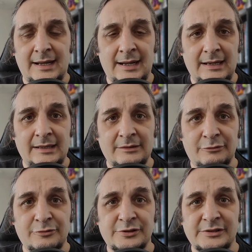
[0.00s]
ale
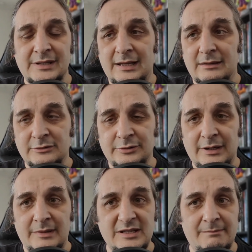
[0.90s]
drużyna,
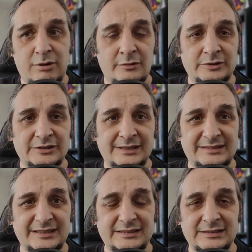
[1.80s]
która ma się połączyć na
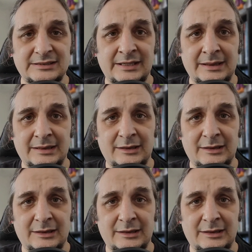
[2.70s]
sesji i